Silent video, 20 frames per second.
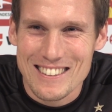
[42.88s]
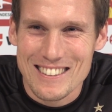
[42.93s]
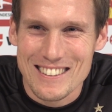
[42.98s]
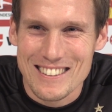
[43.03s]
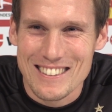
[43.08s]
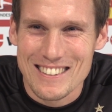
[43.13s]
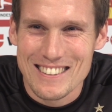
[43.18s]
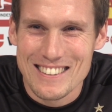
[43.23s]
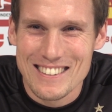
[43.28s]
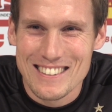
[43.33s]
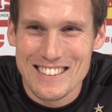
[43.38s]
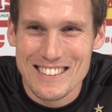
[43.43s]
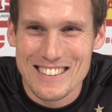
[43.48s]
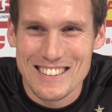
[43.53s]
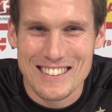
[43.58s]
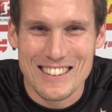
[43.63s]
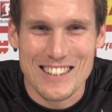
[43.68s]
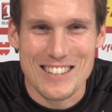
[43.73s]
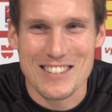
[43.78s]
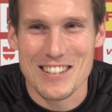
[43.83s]
Äh,
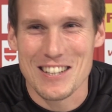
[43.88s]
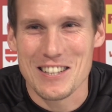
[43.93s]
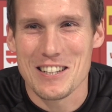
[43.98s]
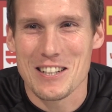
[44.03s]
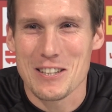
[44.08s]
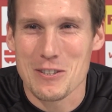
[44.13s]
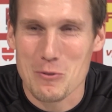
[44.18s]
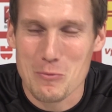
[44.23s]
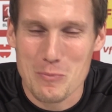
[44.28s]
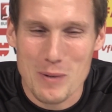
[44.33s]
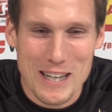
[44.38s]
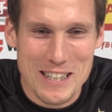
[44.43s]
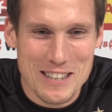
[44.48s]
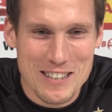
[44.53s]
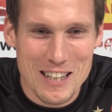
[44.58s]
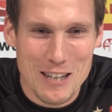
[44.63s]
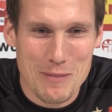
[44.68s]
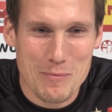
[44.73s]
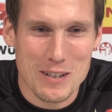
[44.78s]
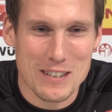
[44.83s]
das ist jetzt nicht so mein
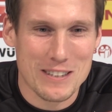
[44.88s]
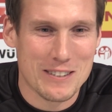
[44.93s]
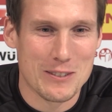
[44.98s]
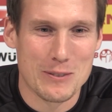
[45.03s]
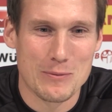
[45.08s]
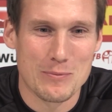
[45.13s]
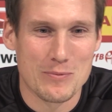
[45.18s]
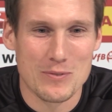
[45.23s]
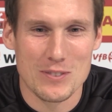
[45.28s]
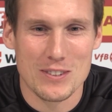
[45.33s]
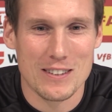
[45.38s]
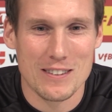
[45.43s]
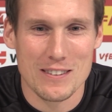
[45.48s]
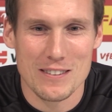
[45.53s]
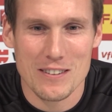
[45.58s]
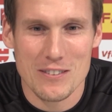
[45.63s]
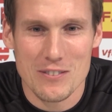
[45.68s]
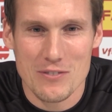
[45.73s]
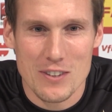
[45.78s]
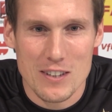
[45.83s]
Thema. Ähm,
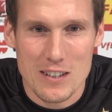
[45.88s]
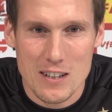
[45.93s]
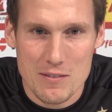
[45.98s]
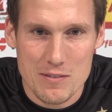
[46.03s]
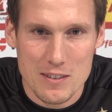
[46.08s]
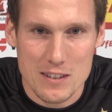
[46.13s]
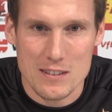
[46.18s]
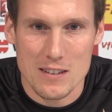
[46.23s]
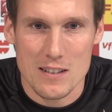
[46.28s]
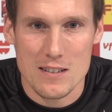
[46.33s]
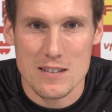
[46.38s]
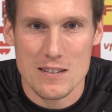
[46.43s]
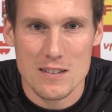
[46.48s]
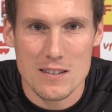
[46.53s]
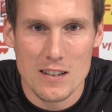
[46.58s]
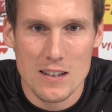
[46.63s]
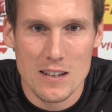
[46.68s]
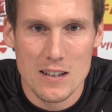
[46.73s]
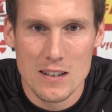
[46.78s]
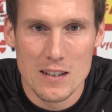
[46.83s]
ich finde einfach,
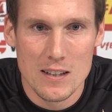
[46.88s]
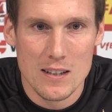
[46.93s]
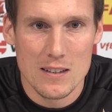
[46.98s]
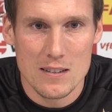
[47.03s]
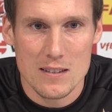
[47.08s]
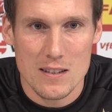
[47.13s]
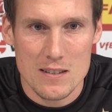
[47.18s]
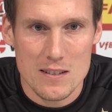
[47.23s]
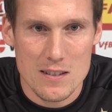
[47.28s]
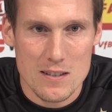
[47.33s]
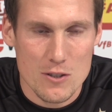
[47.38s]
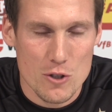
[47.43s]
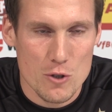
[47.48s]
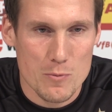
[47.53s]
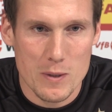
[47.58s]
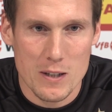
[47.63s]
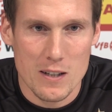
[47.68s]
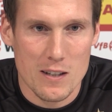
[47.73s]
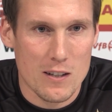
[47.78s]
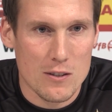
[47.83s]
dass, dass diese
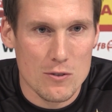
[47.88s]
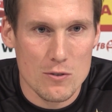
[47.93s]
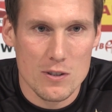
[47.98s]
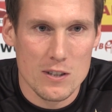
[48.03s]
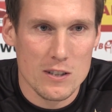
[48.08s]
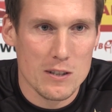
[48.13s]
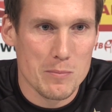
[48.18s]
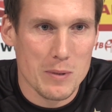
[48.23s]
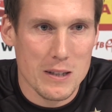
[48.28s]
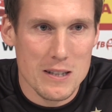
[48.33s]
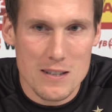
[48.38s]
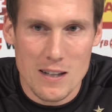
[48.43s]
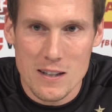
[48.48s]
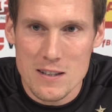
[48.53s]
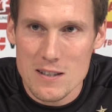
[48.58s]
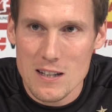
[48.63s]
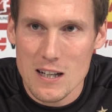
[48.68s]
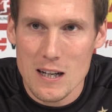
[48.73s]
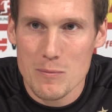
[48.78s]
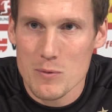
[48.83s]
Spiele natürlich eine
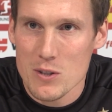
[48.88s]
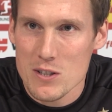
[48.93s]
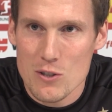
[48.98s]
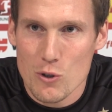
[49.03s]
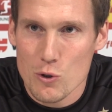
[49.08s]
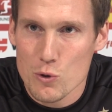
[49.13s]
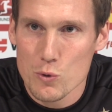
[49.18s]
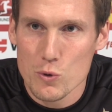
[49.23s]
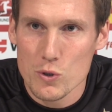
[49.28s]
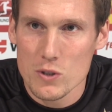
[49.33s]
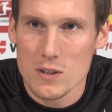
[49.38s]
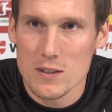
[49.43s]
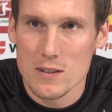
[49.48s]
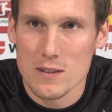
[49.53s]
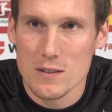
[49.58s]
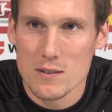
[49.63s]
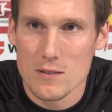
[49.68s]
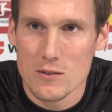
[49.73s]
Brisanz haben, das ist auch gut.